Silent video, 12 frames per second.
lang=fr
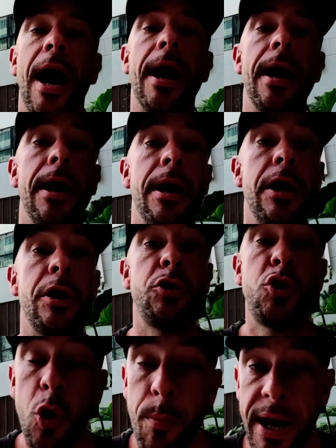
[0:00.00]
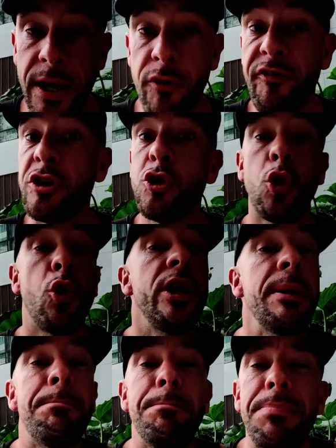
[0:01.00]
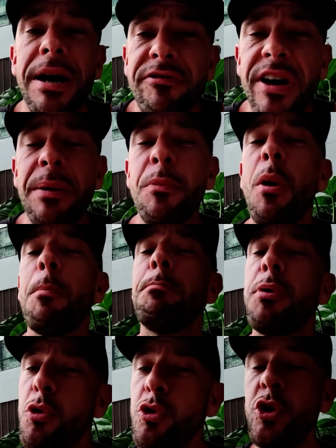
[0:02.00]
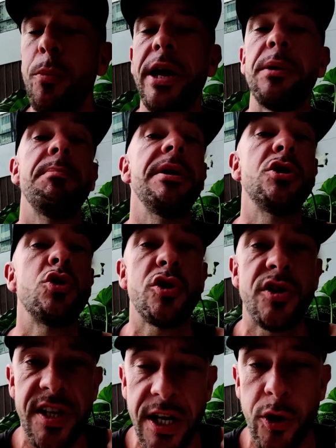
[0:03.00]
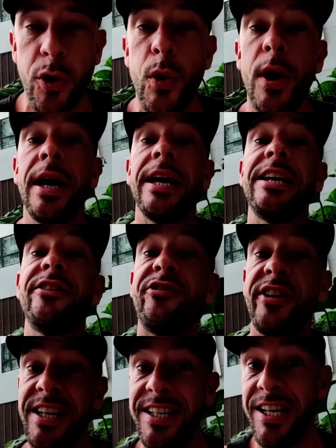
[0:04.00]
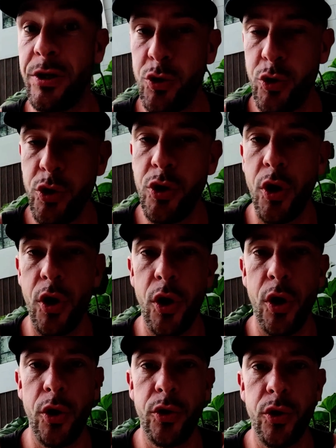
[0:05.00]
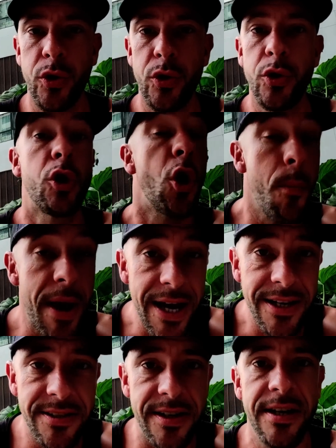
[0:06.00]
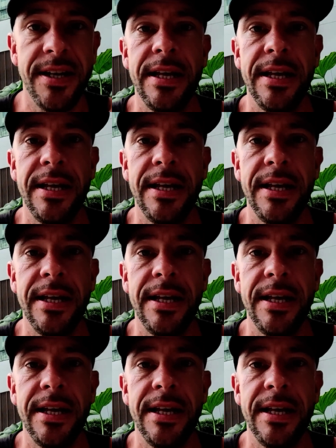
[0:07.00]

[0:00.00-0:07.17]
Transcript: Euh, Diomed, en fait, je connais pas vraiment beaucoup Diomède, mais je sais qu'il fait des études euh, de, commerce